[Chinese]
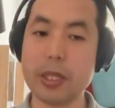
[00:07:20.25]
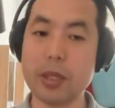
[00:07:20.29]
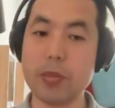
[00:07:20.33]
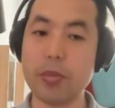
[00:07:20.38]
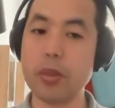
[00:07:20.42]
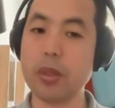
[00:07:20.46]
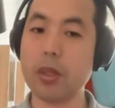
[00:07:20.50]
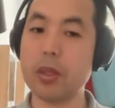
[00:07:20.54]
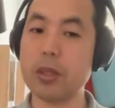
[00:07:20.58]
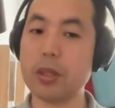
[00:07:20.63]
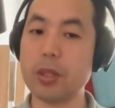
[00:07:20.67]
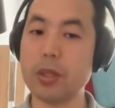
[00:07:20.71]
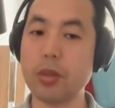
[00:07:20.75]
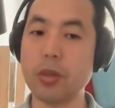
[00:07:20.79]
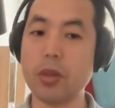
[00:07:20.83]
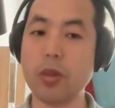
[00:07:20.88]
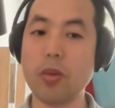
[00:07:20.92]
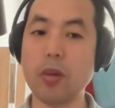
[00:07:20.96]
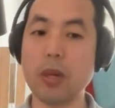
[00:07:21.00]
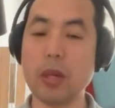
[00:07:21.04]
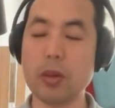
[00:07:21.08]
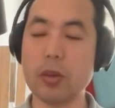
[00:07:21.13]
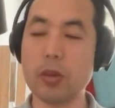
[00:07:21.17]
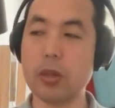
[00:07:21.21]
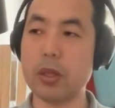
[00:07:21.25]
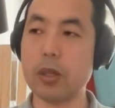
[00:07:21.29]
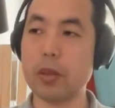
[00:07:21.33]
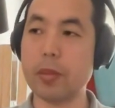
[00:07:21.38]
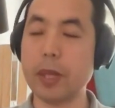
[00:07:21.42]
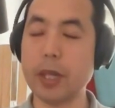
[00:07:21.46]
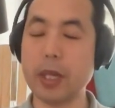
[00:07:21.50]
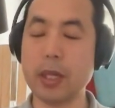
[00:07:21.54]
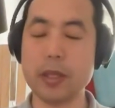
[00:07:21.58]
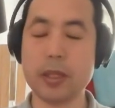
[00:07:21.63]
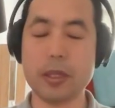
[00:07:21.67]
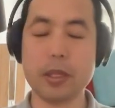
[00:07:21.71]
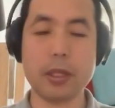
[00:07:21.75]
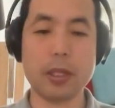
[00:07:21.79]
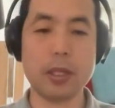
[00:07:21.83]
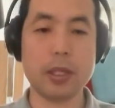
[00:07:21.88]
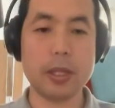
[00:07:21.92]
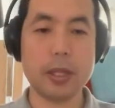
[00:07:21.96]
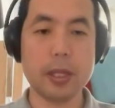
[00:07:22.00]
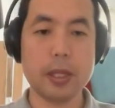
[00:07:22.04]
你不能侵略我，或者怎么样子的。